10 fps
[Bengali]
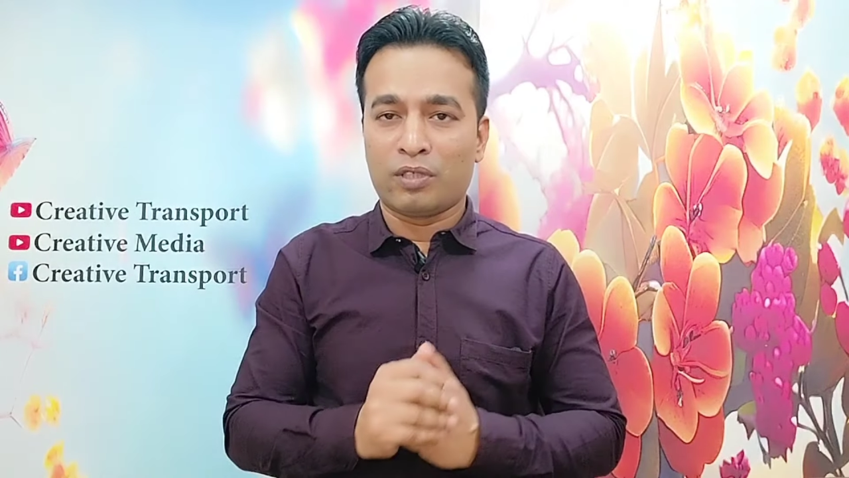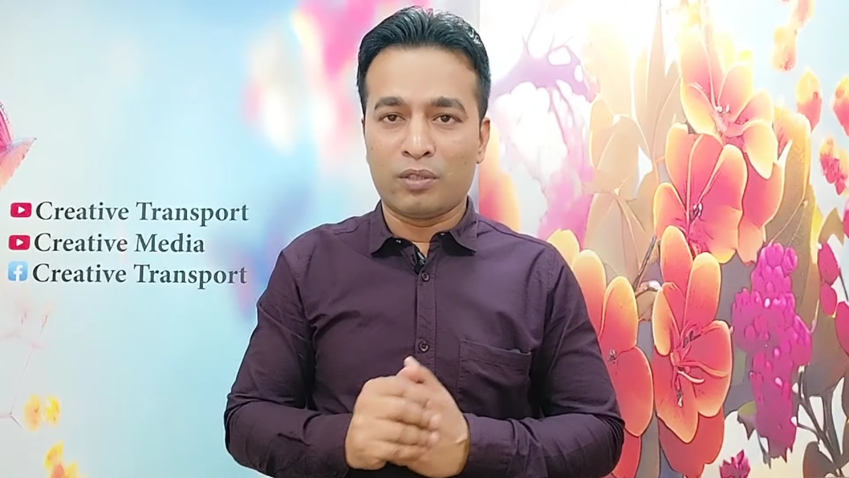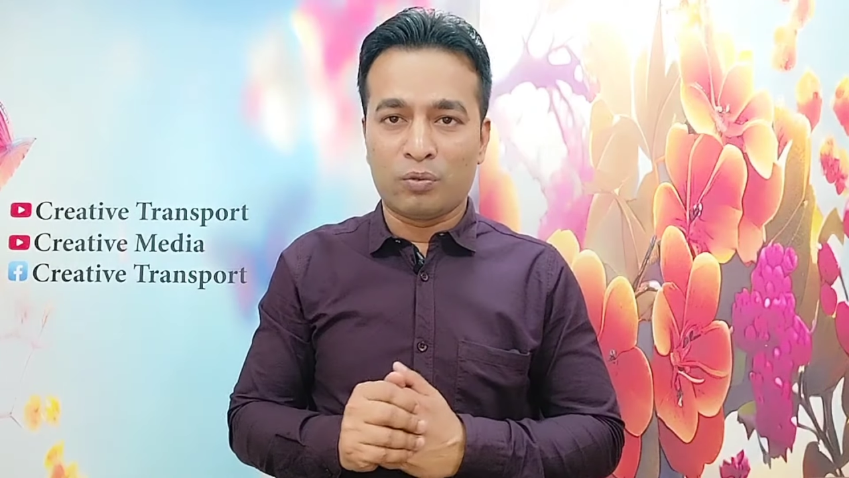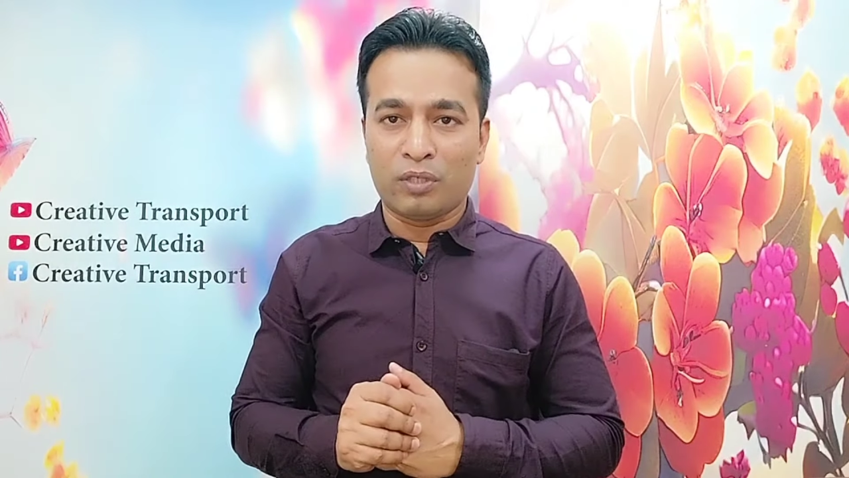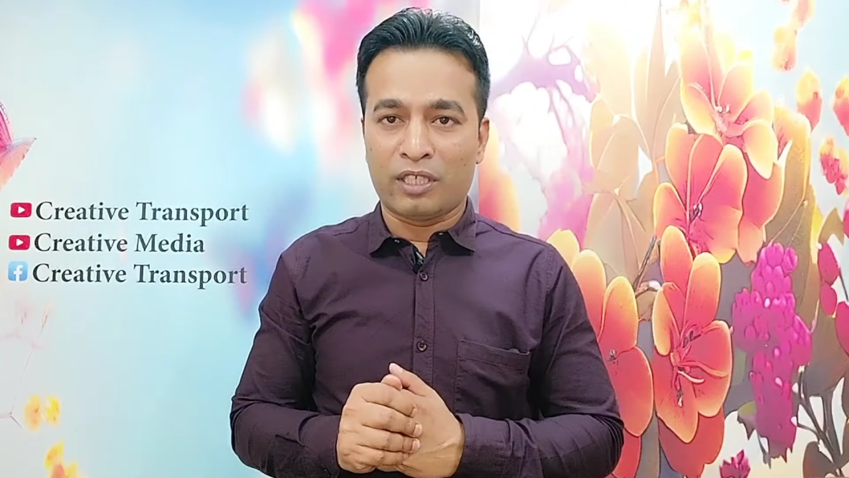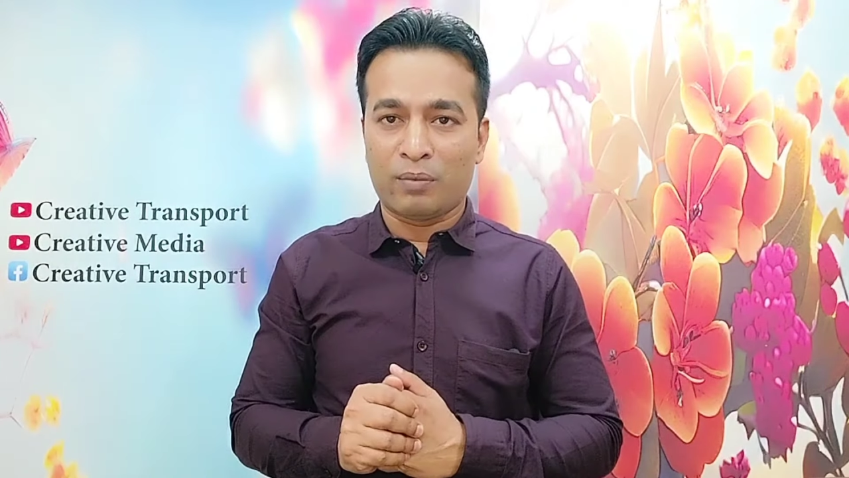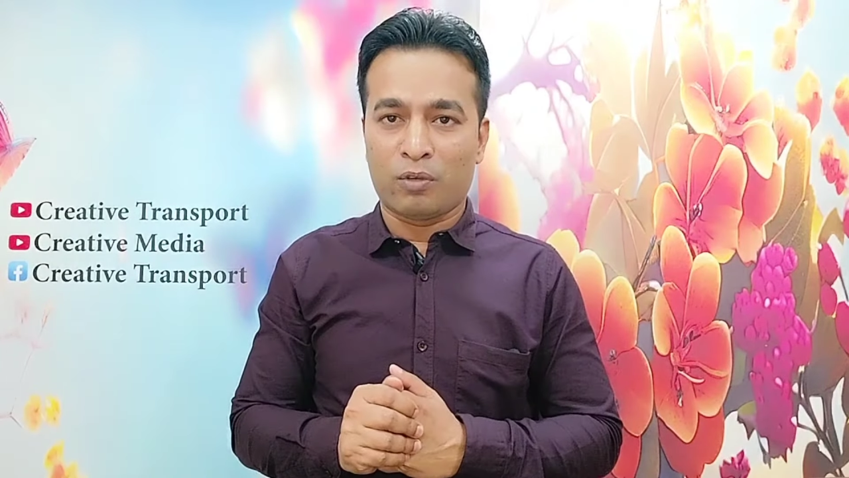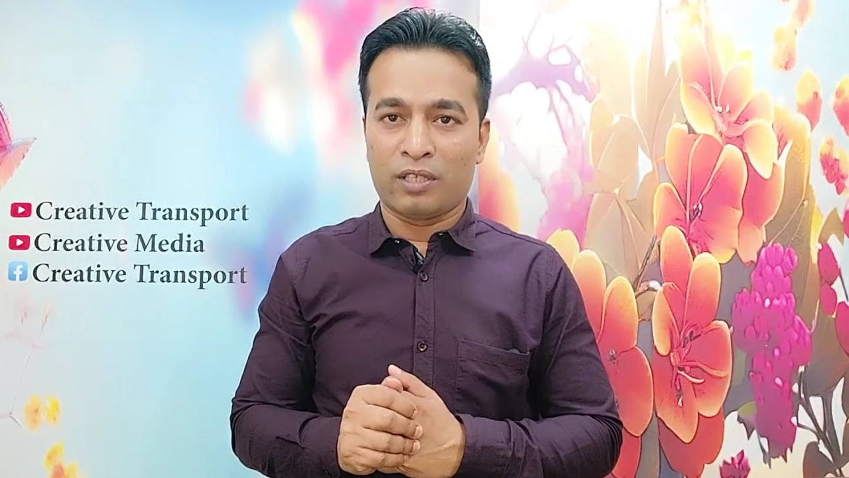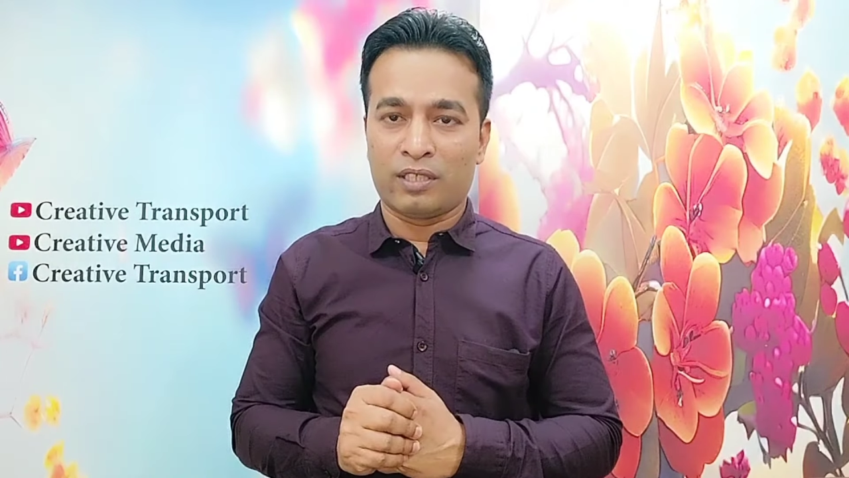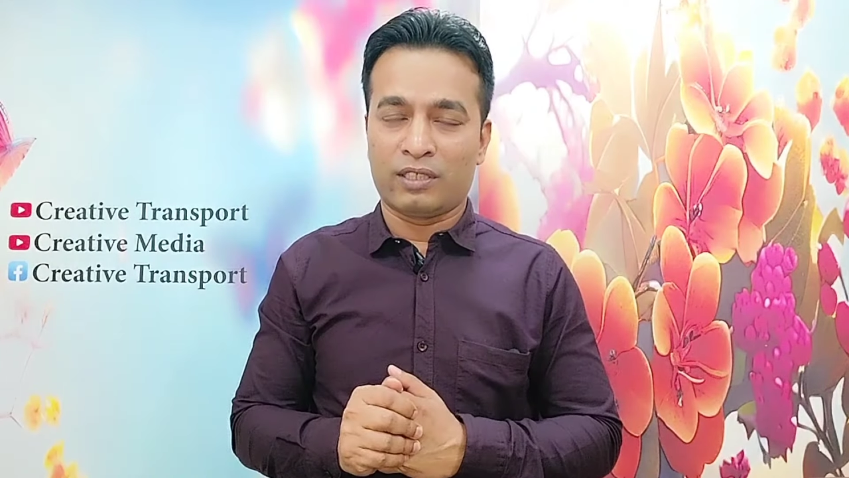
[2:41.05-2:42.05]
কিন্তু এটা
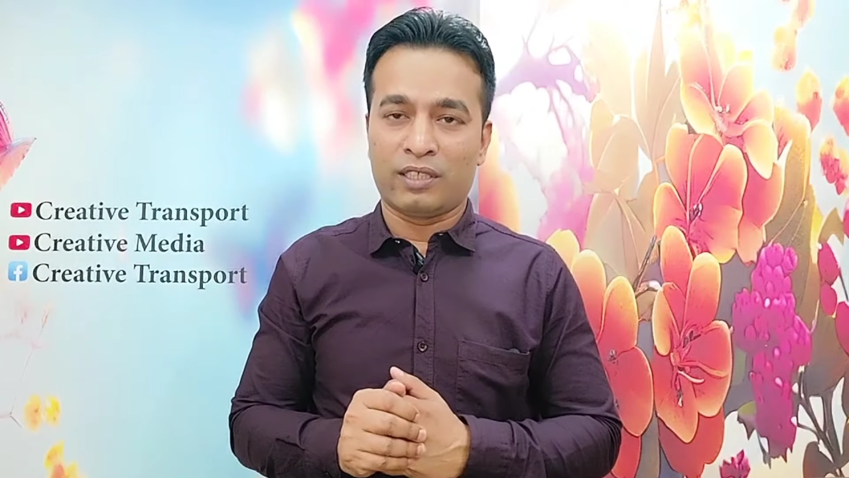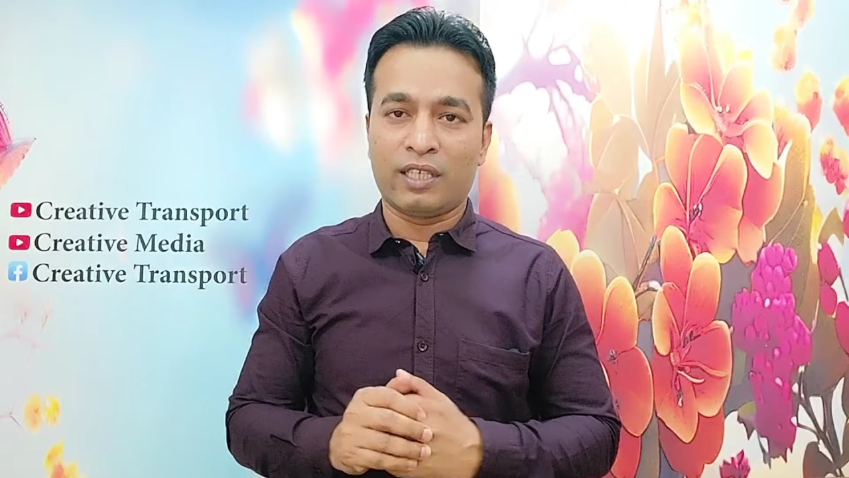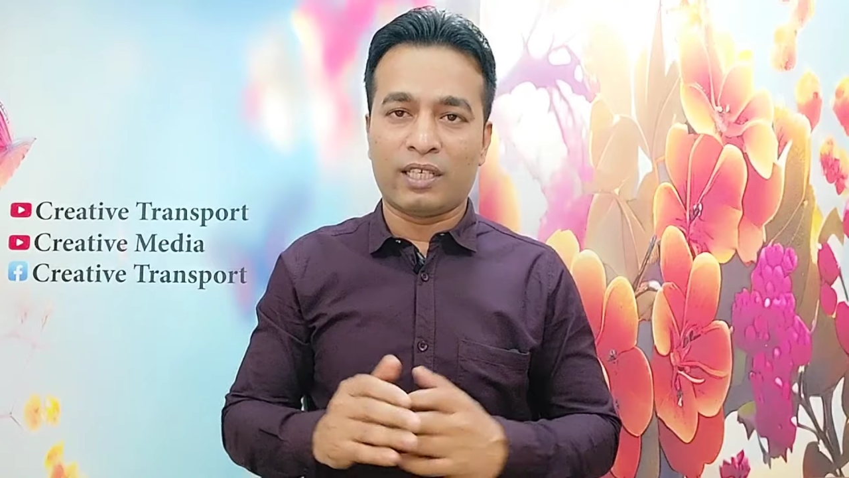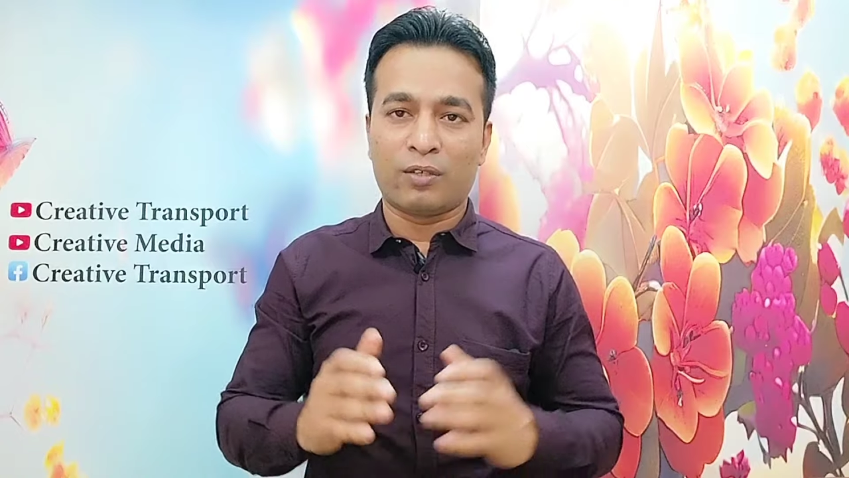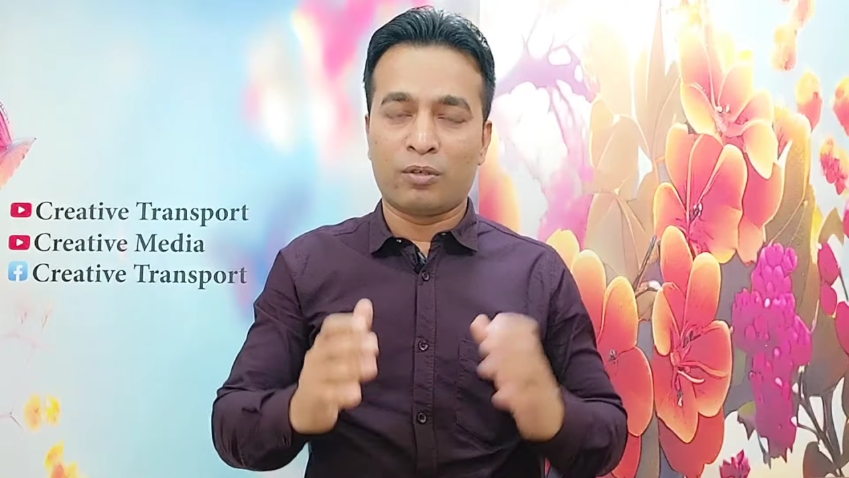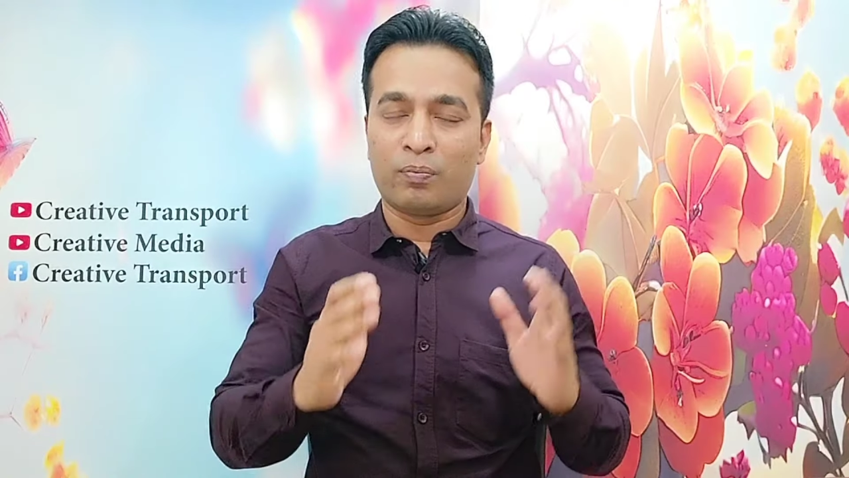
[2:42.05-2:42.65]
বলা যাচ্ছে না কারণ